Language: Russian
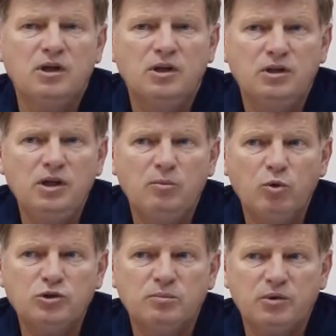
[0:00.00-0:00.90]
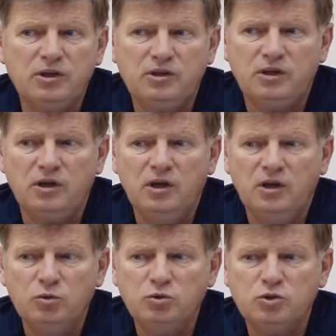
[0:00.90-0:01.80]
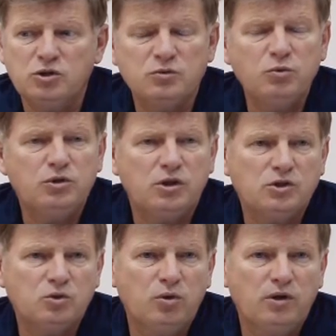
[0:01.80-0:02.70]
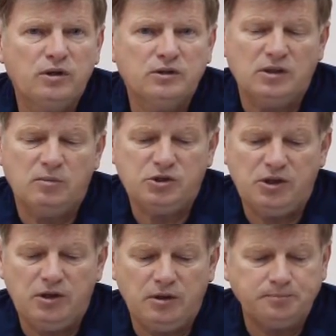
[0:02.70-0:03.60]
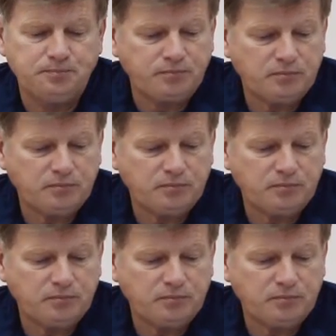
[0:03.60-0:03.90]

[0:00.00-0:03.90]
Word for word: километр речного дна и 3 километра суши. Но